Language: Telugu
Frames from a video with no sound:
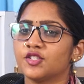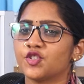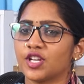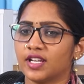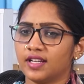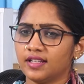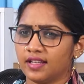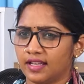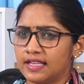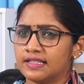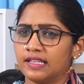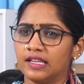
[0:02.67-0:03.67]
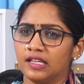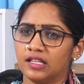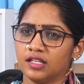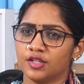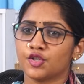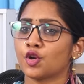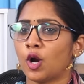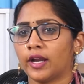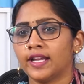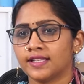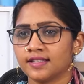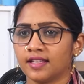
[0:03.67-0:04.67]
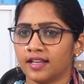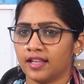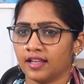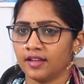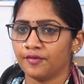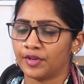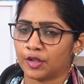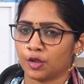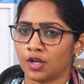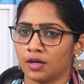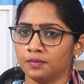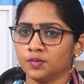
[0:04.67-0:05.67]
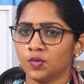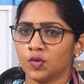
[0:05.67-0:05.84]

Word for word: జగన్ ఈసీ షాక్ ఇచ్చిందని వింటున్నాం